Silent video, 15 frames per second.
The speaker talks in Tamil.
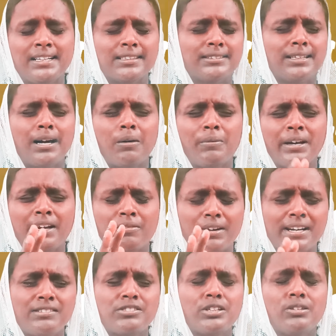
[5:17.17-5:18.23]
கர்த்தாவே
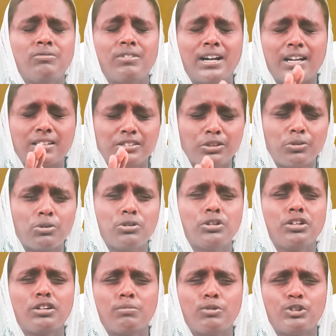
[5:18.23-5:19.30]
வயிற்றில் வளர்ந்து
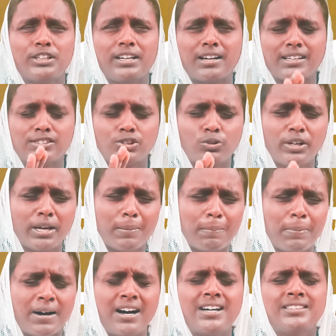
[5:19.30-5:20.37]
கொண்டிருக்கும் போதே கர்த்துடைய
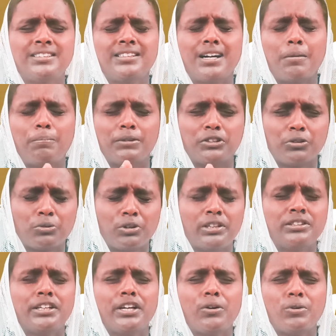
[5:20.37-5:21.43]
பாதுகாப்பு அந்த
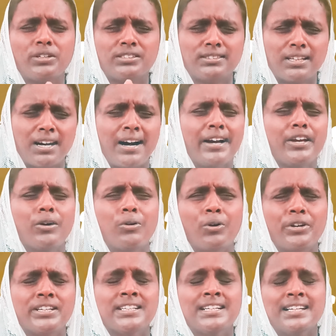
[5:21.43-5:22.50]
குழந்தையோடு
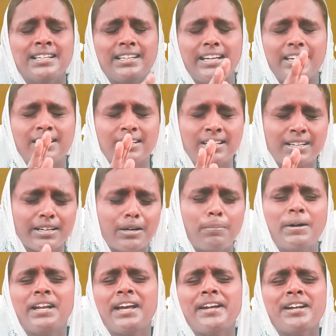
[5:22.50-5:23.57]
தாயோடு
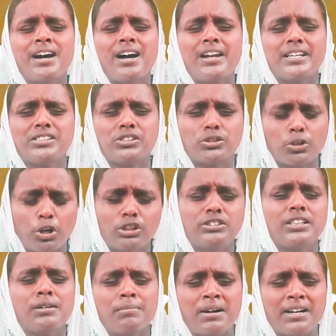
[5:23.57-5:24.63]
இருக்கிறபடினால
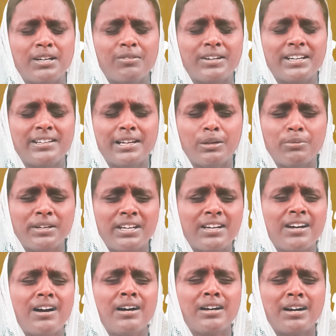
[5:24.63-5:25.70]
ஸ்தோத்திரம் ஆண்டவரை
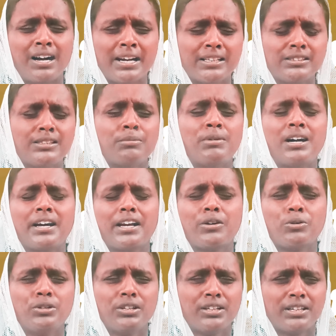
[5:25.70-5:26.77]
டெலிவரிக்காக ஆயத்தமாகி
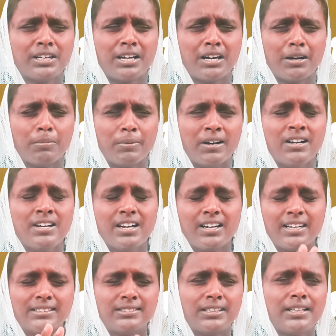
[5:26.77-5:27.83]
கொண்டிருக்கிறாங்கப்பா
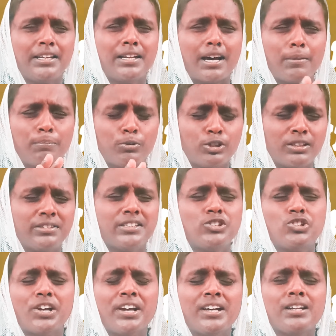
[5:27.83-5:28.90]
கத்த
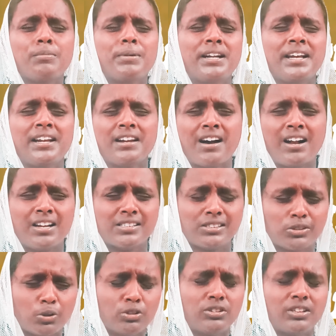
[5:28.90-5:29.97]
அற்புதத்தை செய்கிறபடியினால
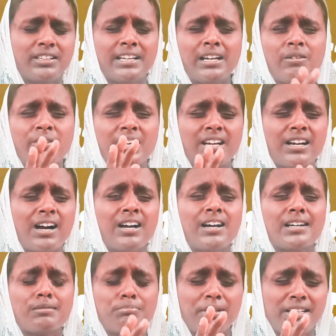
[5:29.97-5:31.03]
ஸ்தோத்திரம் டெலிவரிக்காக
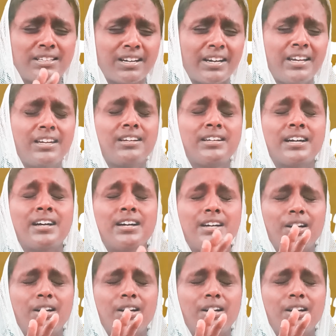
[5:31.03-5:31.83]
அட்மிட் ஆயிருக்க